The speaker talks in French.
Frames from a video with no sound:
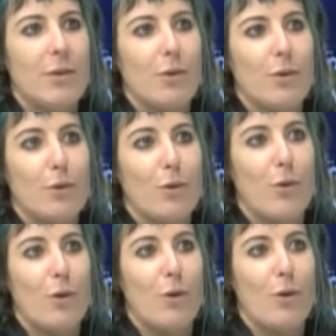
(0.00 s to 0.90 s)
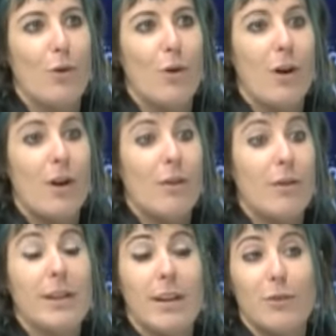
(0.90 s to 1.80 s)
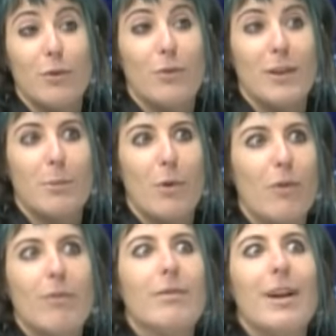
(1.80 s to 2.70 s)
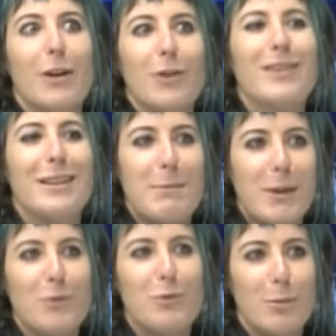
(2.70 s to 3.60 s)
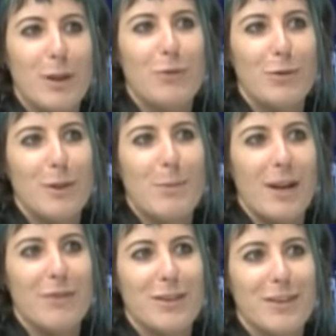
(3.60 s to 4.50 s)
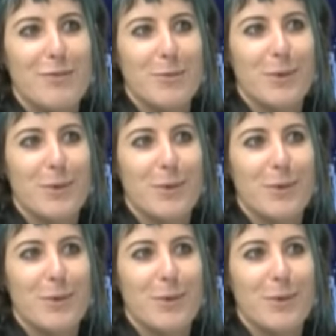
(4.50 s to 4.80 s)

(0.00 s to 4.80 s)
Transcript: euh, sur la création de vêtements, alors que ce n'était pas du tout prévu au départ, effectivement.